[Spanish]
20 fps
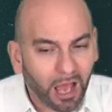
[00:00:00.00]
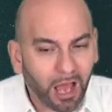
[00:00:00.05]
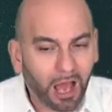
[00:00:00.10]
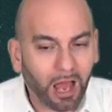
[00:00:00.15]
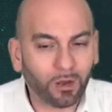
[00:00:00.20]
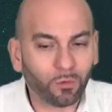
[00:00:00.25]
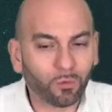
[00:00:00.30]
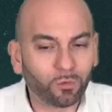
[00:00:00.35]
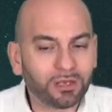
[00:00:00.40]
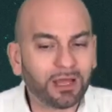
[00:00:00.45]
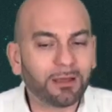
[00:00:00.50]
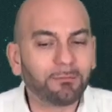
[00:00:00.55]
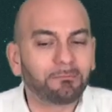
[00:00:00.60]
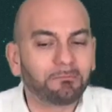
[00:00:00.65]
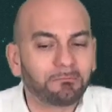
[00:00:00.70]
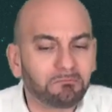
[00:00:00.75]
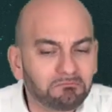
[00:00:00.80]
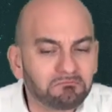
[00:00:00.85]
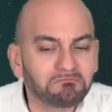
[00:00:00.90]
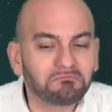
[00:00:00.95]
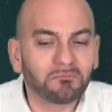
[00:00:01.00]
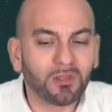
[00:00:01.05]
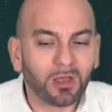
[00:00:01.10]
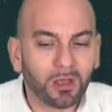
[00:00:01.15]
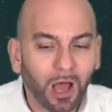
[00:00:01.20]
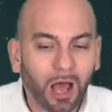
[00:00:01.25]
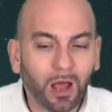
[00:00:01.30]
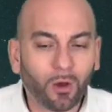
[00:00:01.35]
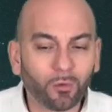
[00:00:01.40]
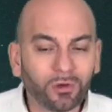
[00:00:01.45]
alguna
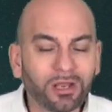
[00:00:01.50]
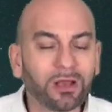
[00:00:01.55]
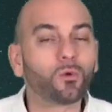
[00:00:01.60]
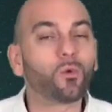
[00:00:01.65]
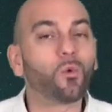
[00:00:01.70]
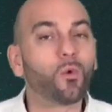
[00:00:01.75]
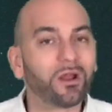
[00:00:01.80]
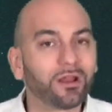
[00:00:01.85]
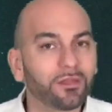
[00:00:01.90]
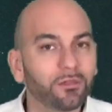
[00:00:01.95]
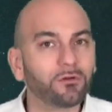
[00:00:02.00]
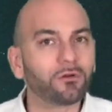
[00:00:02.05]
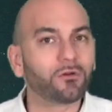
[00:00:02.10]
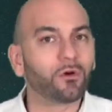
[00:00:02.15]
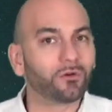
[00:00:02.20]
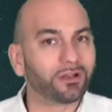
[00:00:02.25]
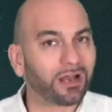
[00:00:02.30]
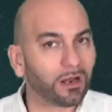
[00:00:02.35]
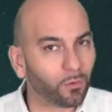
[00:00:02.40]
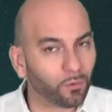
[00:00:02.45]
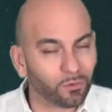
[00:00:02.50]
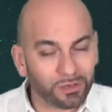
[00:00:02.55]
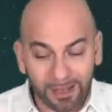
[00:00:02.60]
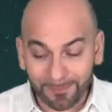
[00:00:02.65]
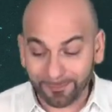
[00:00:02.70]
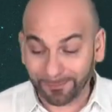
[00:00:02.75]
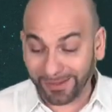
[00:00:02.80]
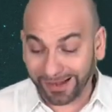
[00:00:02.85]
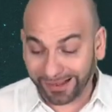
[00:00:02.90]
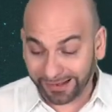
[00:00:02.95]
algún acuerdo con
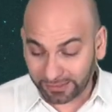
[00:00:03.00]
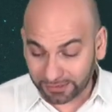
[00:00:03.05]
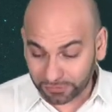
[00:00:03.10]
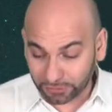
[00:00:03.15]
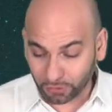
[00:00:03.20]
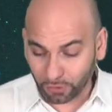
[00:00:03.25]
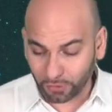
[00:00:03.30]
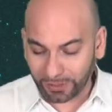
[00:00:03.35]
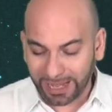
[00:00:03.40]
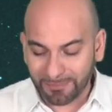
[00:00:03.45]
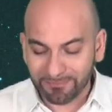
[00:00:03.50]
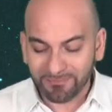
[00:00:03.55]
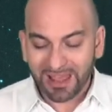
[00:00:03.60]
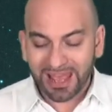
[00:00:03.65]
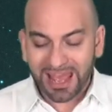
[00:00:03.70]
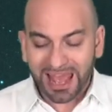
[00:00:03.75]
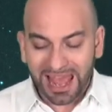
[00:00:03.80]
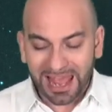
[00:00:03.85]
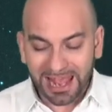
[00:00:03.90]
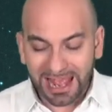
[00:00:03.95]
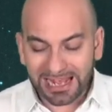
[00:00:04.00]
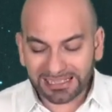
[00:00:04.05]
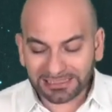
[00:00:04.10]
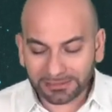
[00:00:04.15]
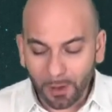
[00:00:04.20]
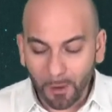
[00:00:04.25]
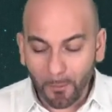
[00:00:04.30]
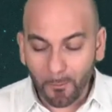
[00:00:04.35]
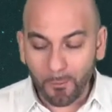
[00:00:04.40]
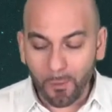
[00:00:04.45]
alguna persona.
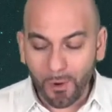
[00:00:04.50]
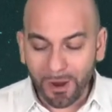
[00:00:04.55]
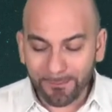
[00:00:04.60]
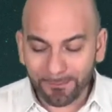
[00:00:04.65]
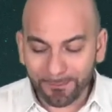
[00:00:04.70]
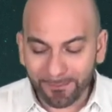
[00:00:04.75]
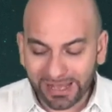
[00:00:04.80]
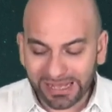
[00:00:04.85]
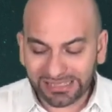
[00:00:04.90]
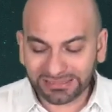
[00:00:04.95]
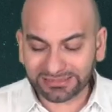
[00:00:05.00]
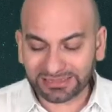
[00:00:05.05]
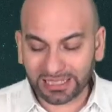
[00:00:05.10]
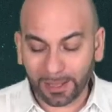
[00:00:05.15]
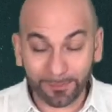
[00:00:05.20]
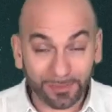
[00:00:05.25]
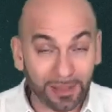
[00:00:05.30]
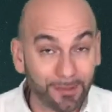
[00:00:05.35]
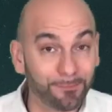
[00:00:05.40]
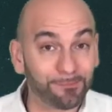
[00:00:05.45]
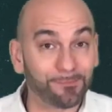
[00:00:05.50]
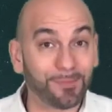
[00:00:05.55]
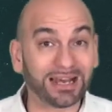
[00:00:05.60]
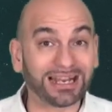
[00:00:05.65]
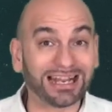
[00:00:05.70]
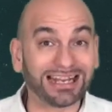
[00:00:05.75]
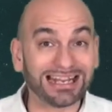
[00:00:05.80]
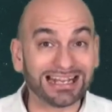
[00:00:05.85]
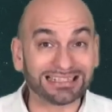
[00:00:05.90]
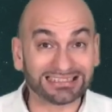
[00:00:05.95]
Es buen mes también
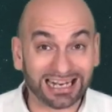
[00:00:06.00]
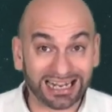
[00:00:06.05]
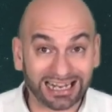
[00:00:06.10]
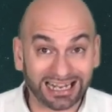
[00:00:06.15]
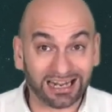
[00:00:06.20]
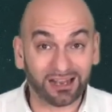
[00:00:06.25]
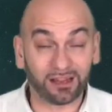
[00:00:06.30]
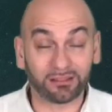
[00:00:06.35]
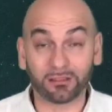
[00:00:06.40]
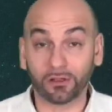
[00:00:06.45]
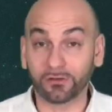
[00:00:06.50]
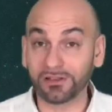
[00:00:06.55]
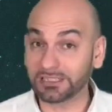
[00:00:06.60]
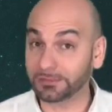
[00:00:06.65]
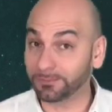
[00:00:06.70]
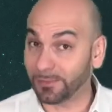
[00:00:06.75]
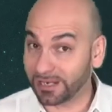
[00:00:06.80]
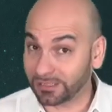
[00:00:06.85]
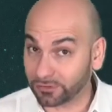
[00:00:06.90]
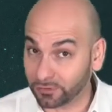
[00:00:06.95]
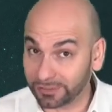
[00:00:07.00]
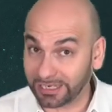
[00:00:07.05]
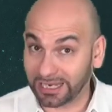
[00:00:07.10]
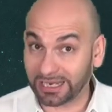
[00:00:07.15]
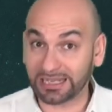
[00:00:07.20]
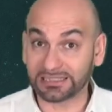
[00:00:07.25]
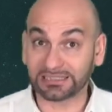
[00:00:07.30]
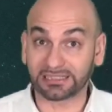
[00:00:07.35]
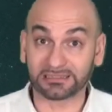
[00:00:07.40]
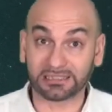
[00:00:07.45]
para las relaciones
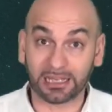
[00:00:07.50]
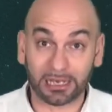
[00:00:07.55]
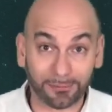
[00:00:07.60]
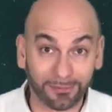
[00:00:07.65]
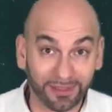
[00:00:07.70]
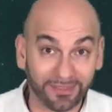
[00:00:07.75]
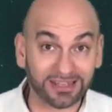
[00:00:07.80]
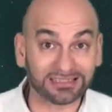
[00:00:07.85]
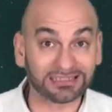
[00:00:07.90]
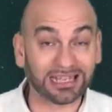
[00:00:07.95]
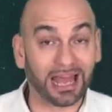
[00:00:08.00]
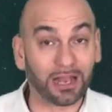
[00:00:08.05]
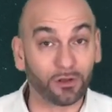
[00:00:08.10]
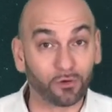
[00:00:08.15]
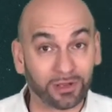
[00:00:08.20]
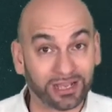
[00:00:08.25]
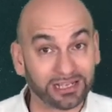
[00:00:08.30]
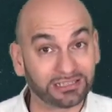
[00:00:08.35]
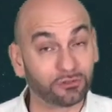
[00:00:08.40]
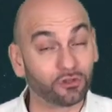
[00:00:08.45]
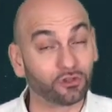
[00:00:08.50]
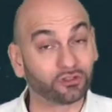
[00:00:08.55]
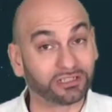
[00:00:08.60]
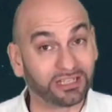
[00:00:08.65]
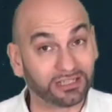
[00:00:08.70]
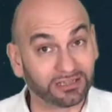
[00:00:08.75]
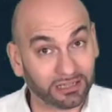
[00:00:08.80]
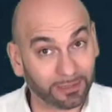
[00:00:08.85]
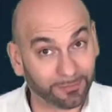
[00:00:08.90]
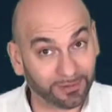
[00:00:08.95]
personales derivadas a lo que es los
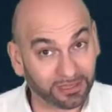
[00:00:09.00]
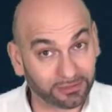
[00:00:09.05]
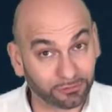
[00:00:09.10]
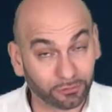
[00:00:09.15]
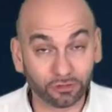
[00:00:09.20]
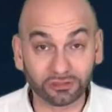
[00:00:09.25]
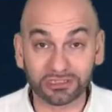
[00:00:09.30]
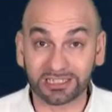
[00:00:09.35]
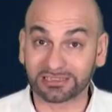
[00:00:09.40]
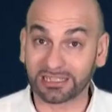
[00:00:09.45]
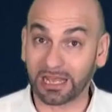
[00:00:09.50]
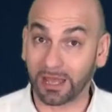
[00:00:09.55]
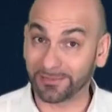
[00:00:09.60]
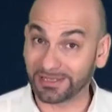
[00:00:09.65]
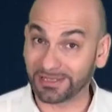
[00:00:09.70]
sentimientos, ya sea